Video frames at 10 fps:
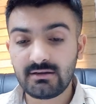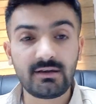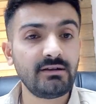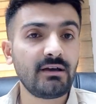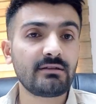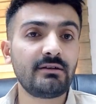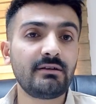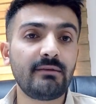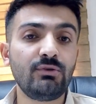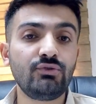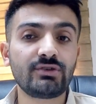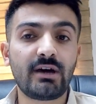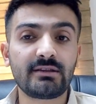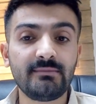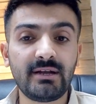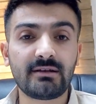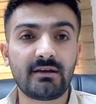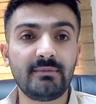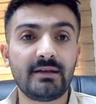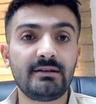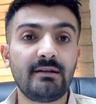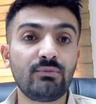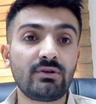Tayin hakları tabi 3 artı 1'e tabi ettiler.